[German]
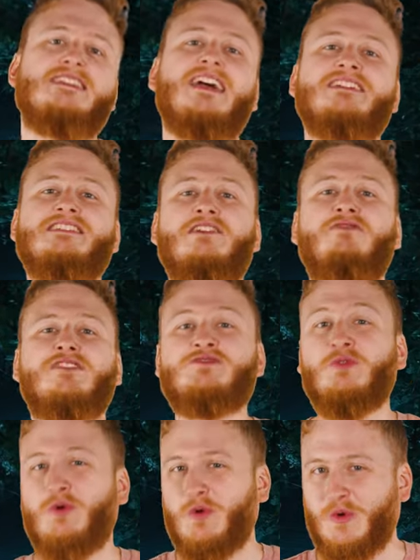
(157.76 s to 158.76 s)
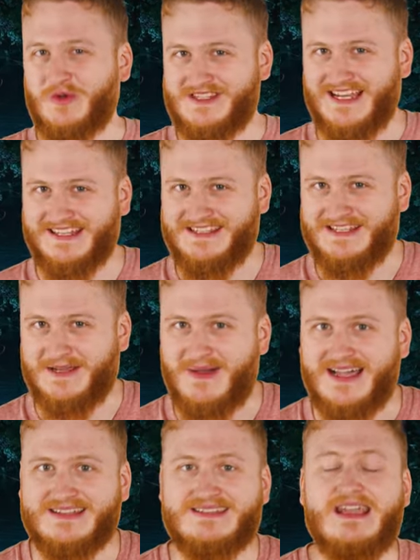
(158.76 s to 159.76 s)
Serie ist einfach so großartig
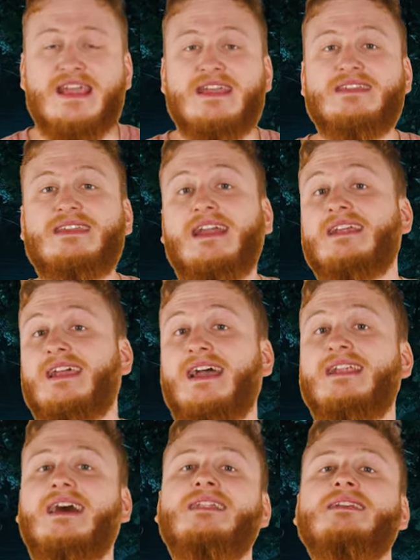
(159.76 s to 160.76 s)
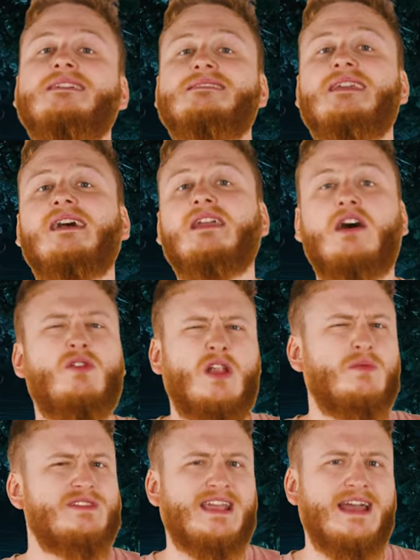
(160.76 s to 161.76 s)
gemacht. Ich kenne keine andere Serie, auch
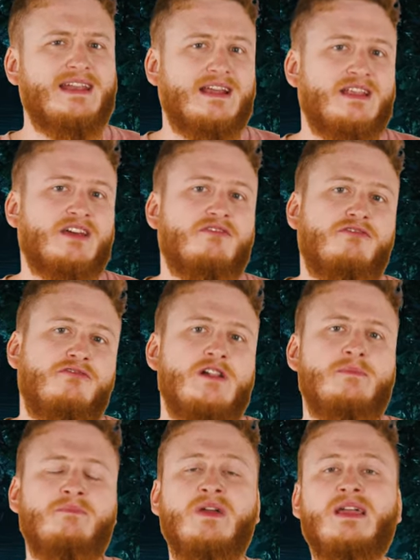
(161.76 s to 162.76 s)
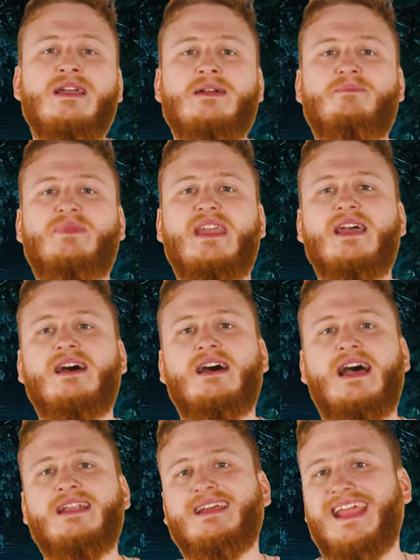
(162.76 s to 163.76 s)
glaube ich keinen anderen Film,
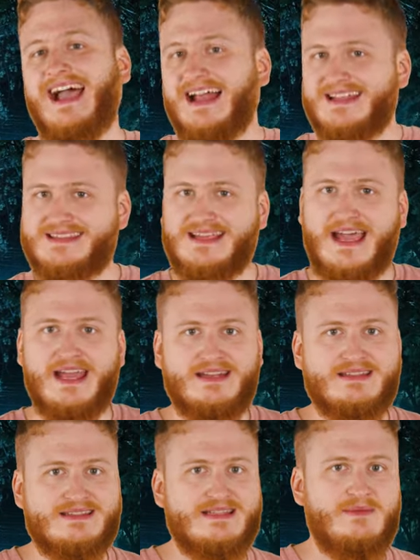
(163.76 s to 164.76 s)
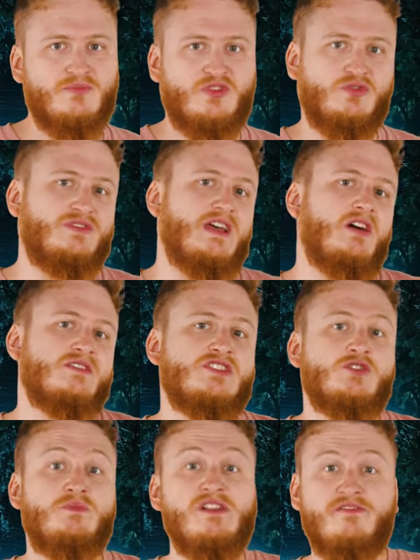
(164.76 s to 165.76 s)
der ein reales Ereignis nimmt und daraus
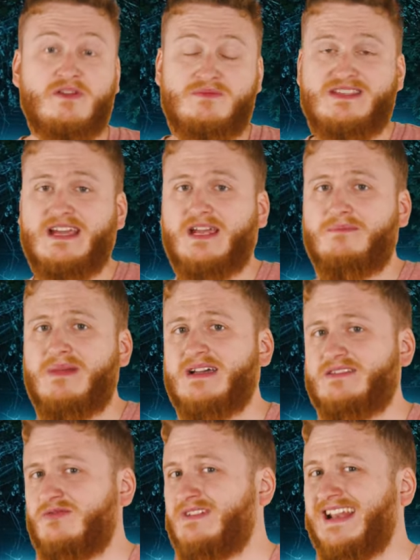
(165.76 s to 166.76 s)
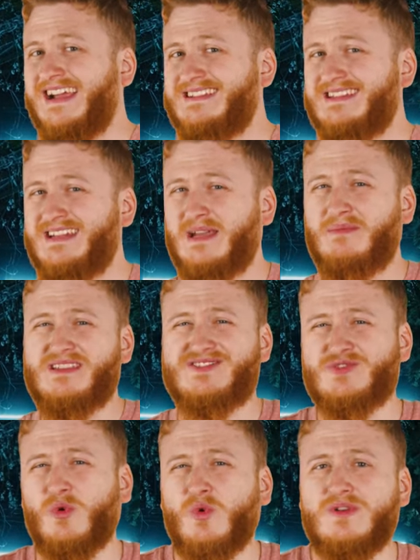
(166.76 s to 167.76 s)
eine Spielfilmserie macht und gleichzeitig aber
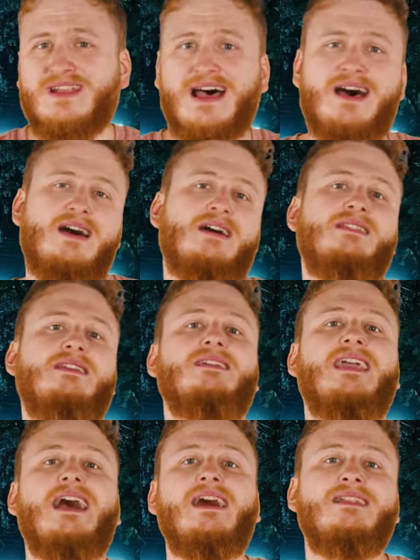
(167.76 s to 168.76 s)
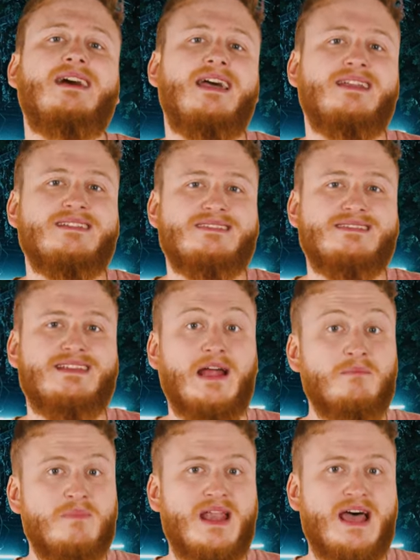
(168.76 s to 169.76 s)
so nah an den realen Ereignissen dran